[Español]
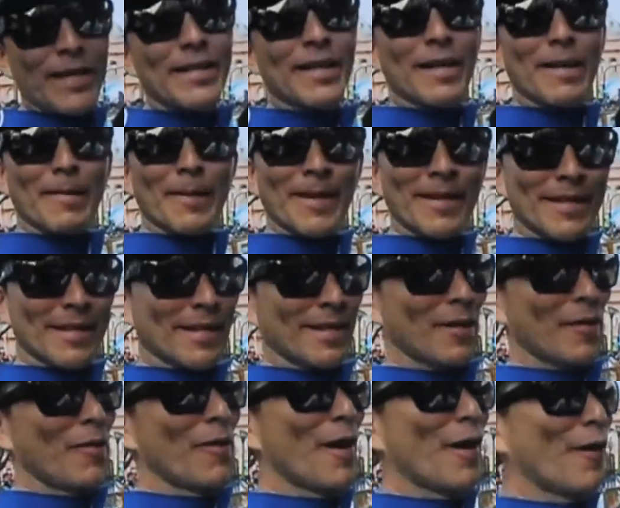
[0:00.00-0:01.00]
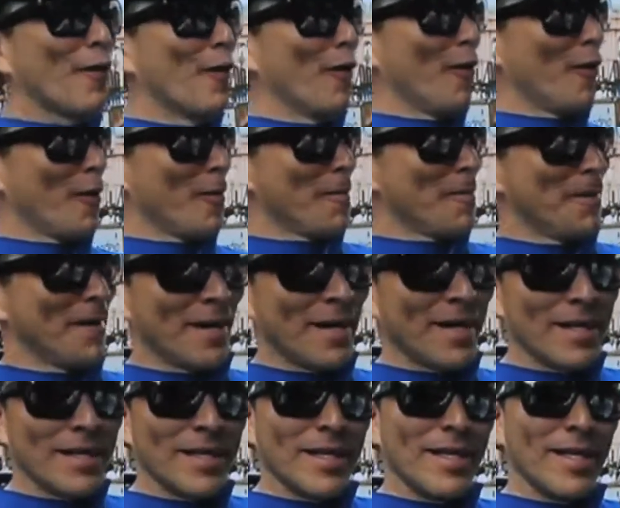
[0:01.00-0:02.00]
feliz de representar de nuevo a
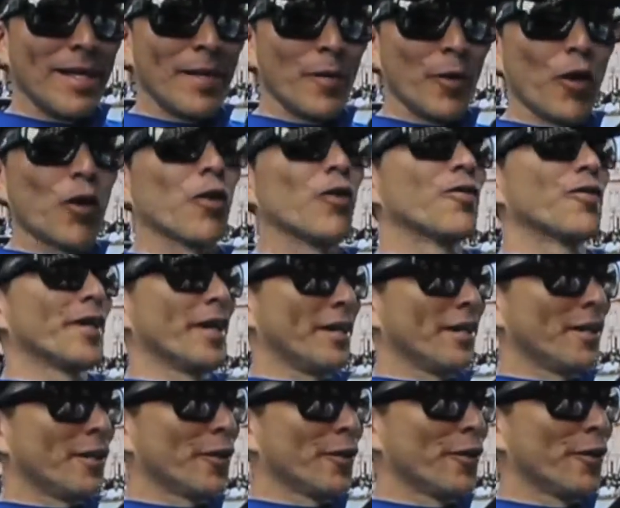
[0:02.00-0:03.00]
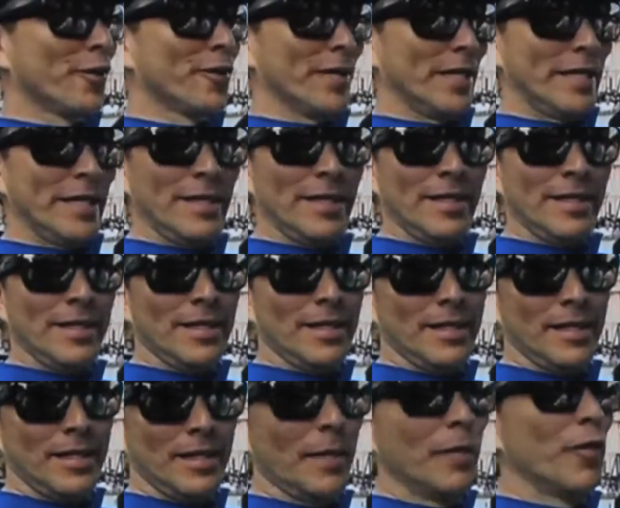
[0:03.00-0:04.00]
Colombia, eh, muy contento
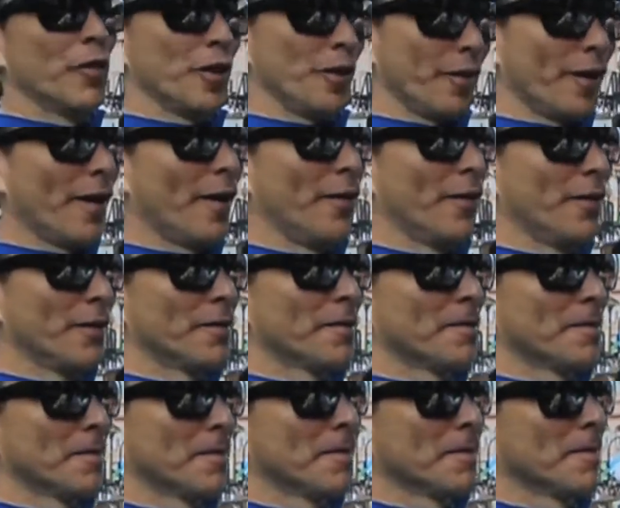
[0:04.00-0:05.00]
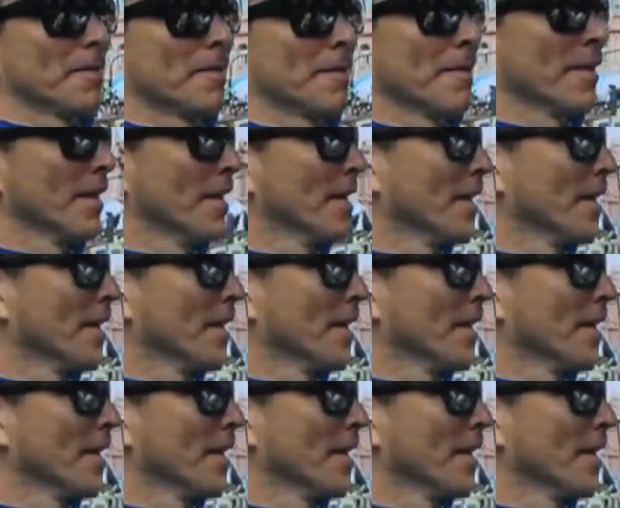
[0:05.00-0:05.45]
y, motivado. Tenés la